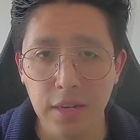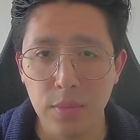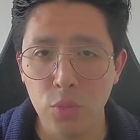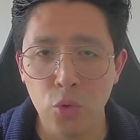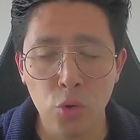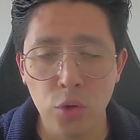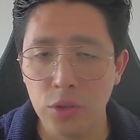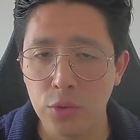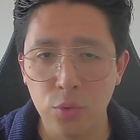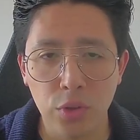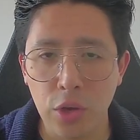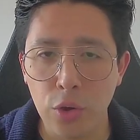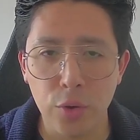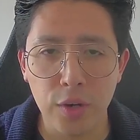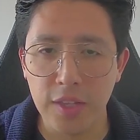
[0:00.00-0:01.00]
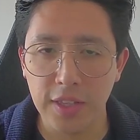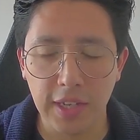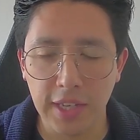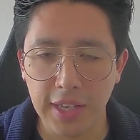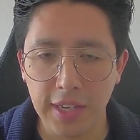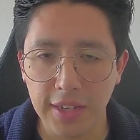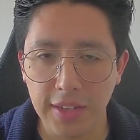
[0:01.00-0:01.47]
no es una
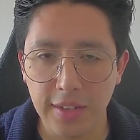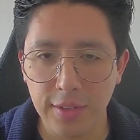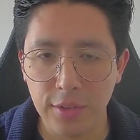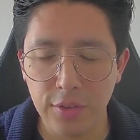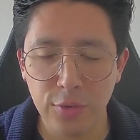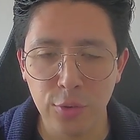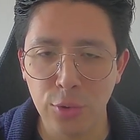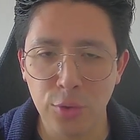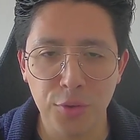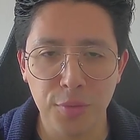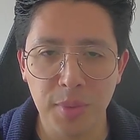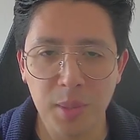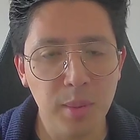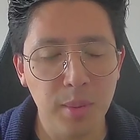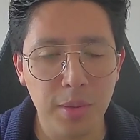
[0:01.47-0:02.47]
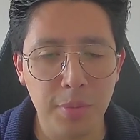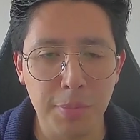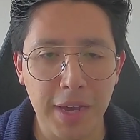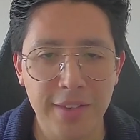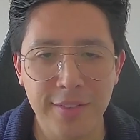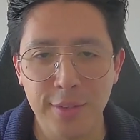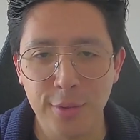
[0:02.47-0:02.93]
ONG, no sobrevive en
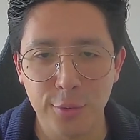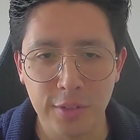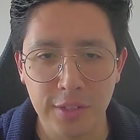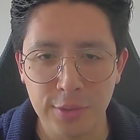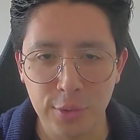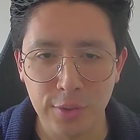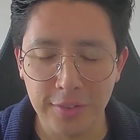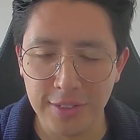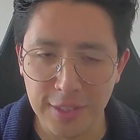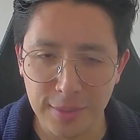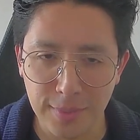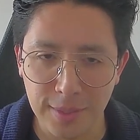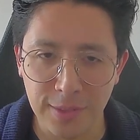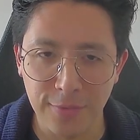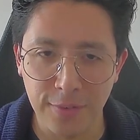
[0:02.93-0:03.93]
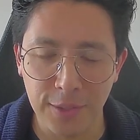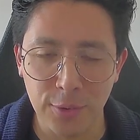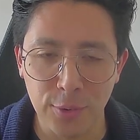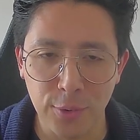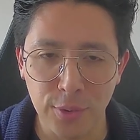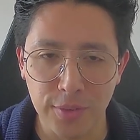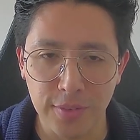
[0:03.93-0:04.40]
base a donaciones de
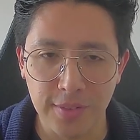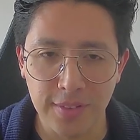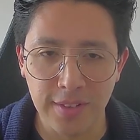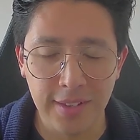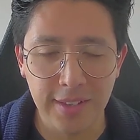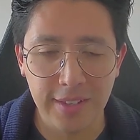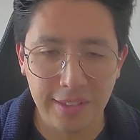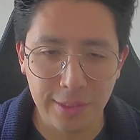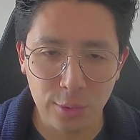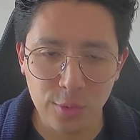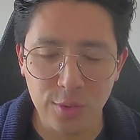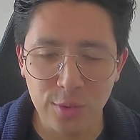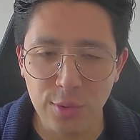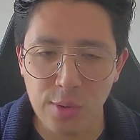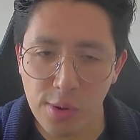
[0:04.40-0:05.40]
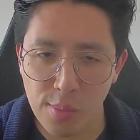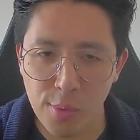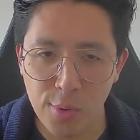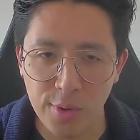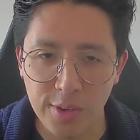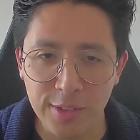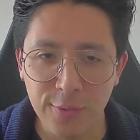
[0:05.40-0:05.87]
benefactores. Entonces,
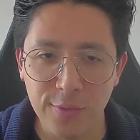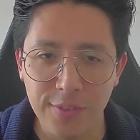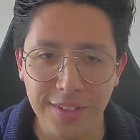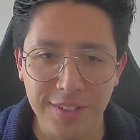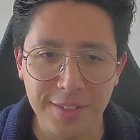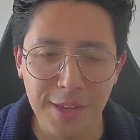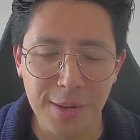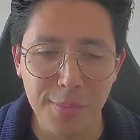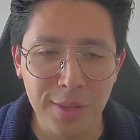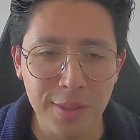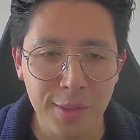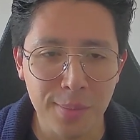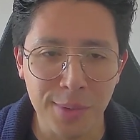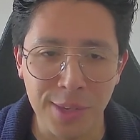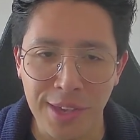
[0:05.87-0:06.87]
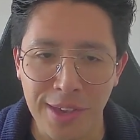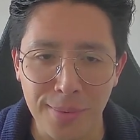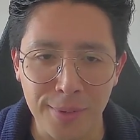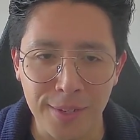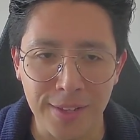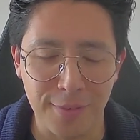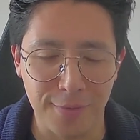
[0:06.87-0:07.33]
¿cómo es financieramente
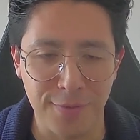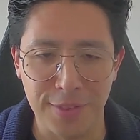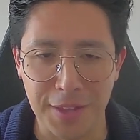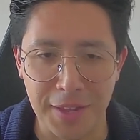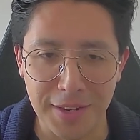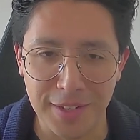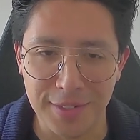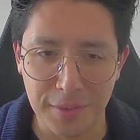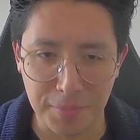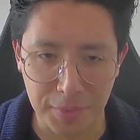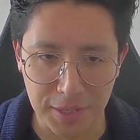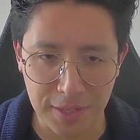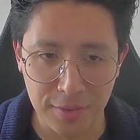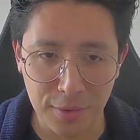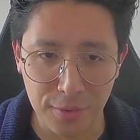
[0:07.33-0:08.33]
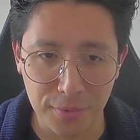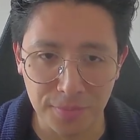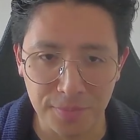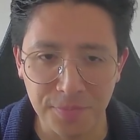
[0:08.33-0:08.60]
viable al final esta aplicación?